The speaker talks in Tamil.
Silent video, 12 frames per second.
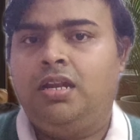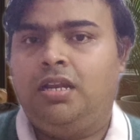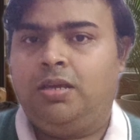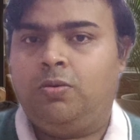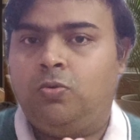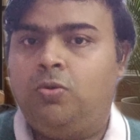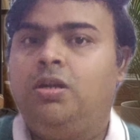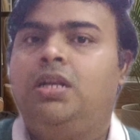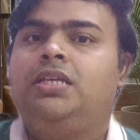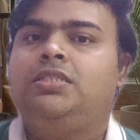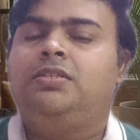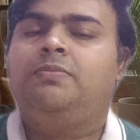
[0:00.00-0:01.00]
லைக் ஒரு
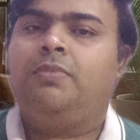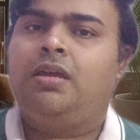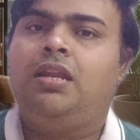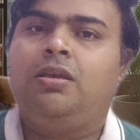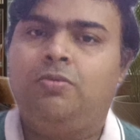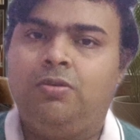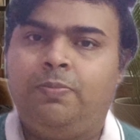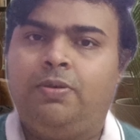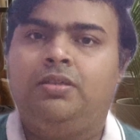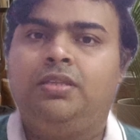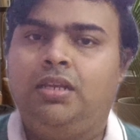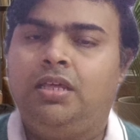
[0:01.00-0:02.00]
லட்சம் மேலே ஒரு
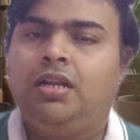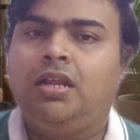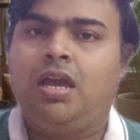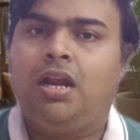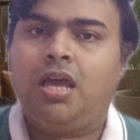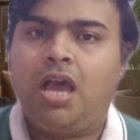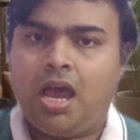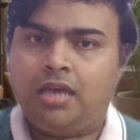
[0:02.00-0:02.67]
பகுதியில் இருக்காங்கன்னா